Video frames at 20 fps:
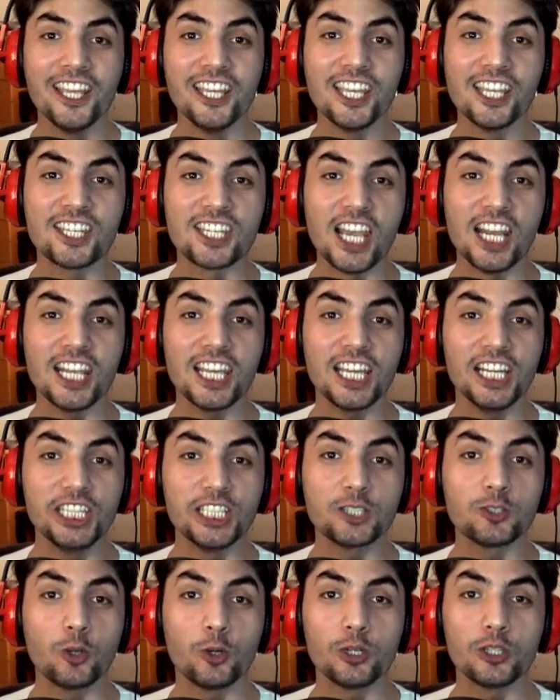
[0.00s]
içeri
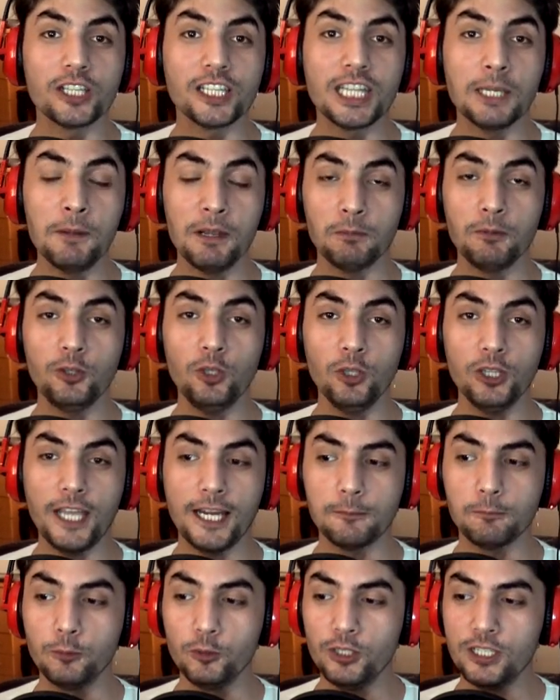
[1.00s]
girdik sonunda demek bütün
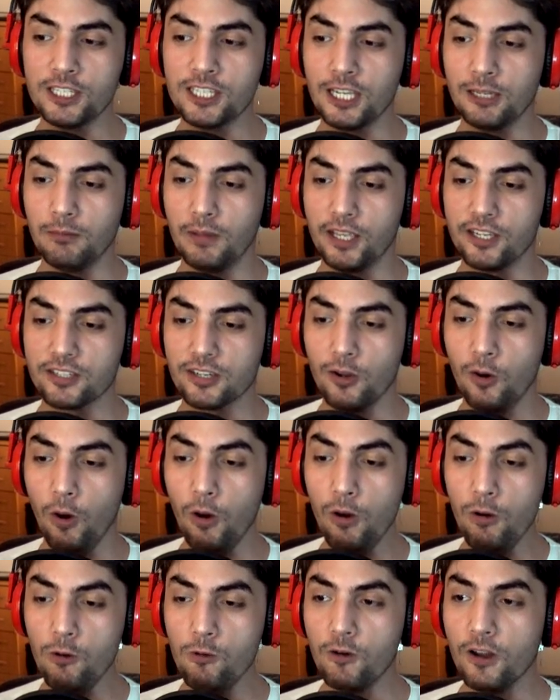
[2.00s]
dert bunun içinmiş.
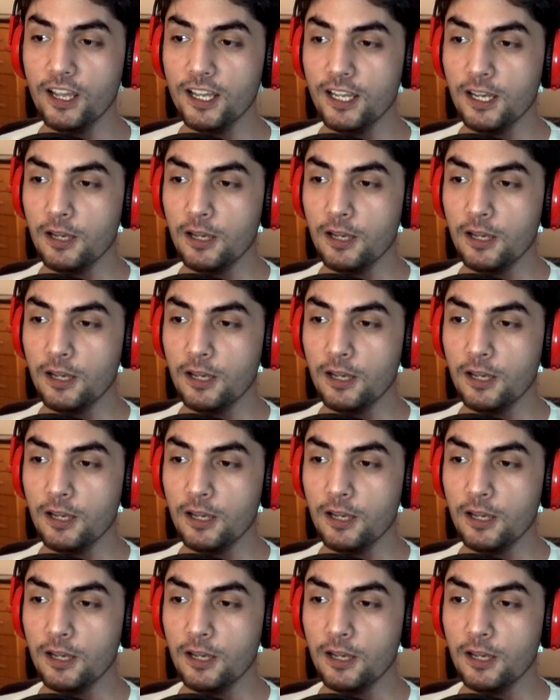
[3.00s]
Hu!